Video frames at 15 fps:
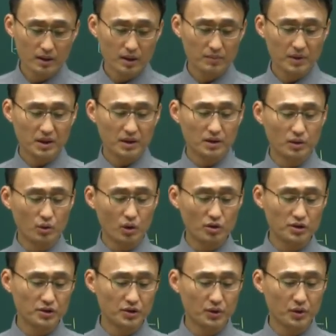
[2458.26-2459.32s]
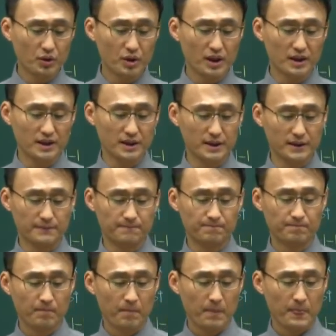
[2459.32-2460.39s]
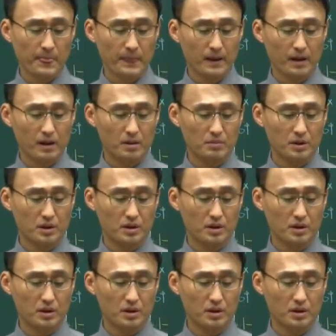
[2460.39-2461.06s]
밑에 등록 취소 효과는 뭐